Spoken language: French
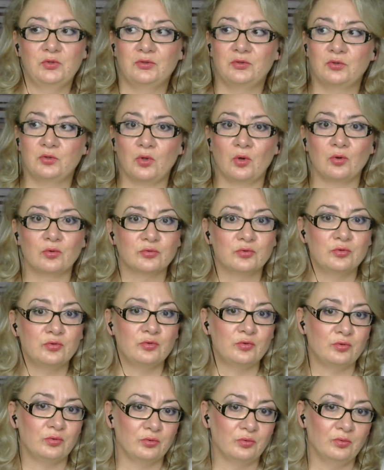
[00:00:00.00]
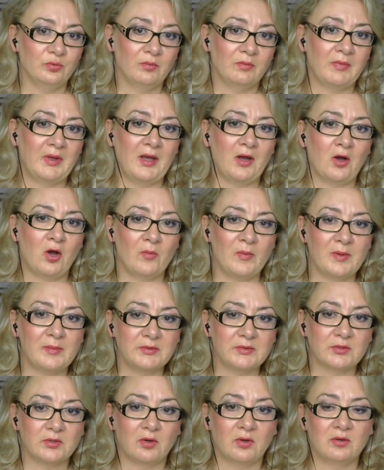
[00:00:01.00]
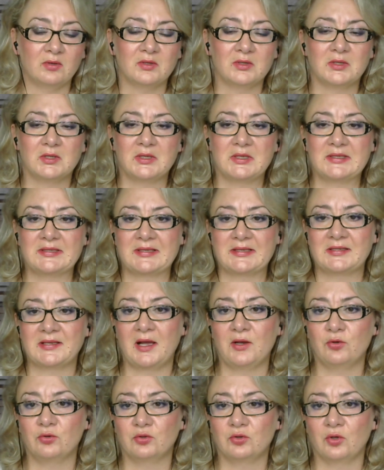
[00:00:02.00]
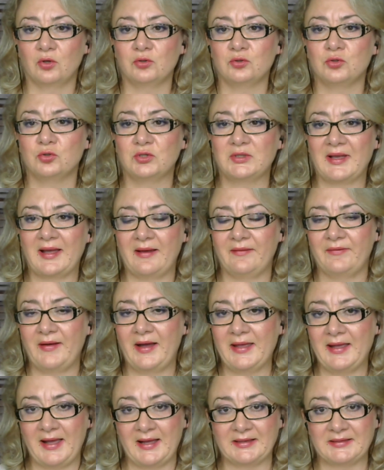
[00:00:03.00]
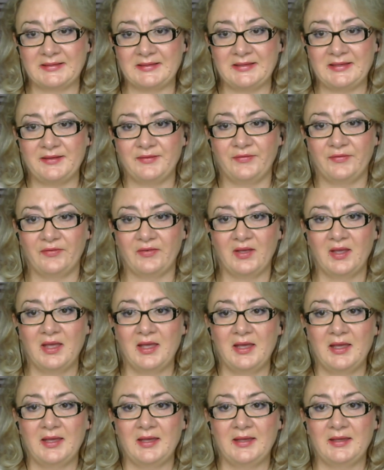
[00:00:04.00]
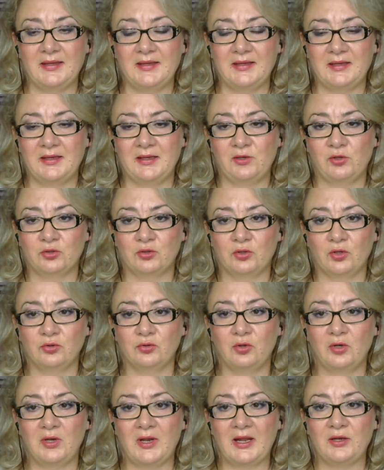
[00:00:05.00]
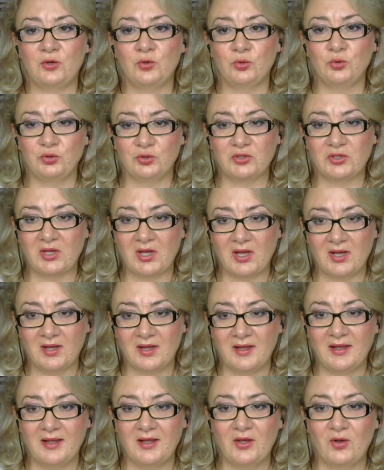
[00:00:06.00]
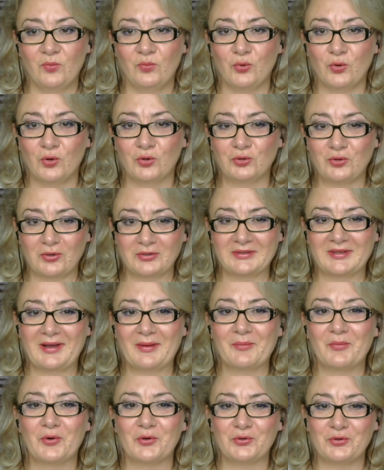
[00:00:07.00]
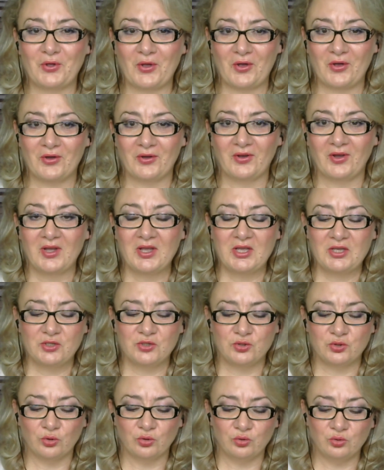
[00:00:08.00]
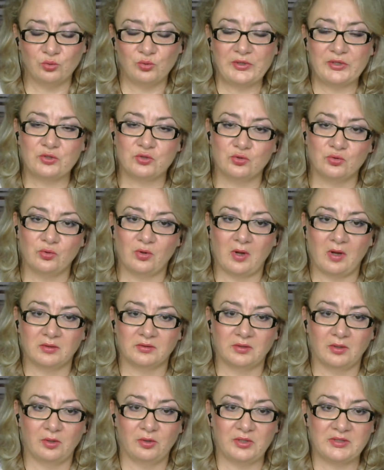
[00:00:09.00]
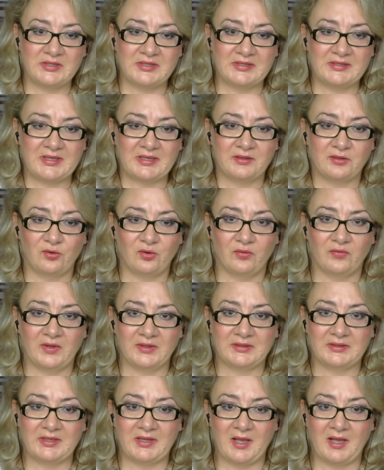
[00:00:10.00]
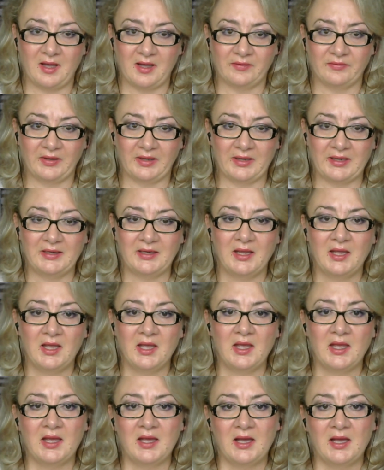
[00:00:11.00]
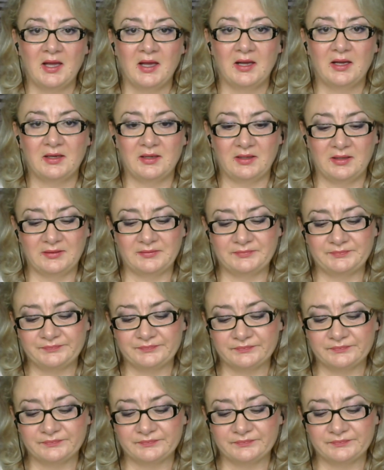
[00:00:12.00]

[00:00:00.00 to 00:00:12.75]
tendue, mais en même temps ce sera le temps du travail actif et le temps de la lutte pour notre bonheur. Sur tous les jours entre le 17 et le 21 avril. Euh,